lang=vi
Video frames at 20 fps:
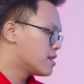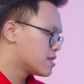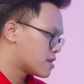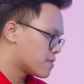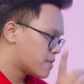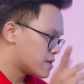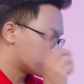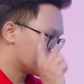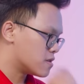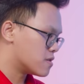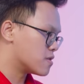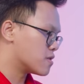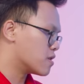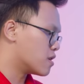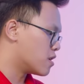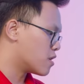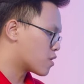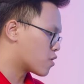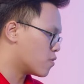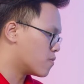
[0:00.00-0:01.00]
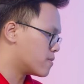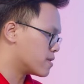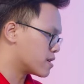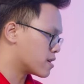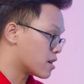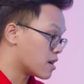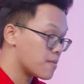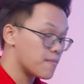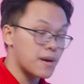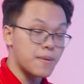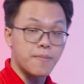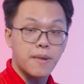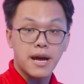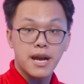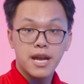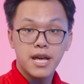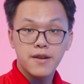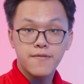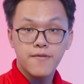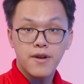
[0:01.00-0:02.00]
Thế bây giờ ờ, cùng mình ờ, bật máy
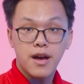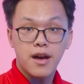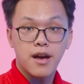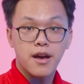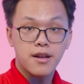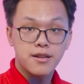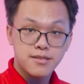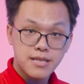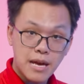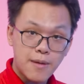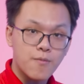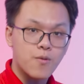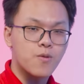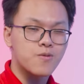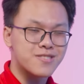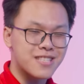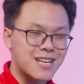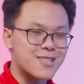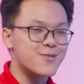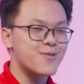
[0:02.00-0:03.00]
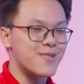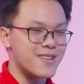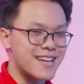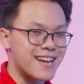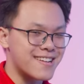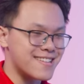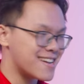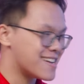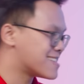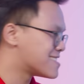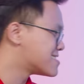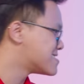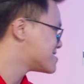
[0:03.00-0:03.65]
lên và xem nó sáng sủa như nào nhá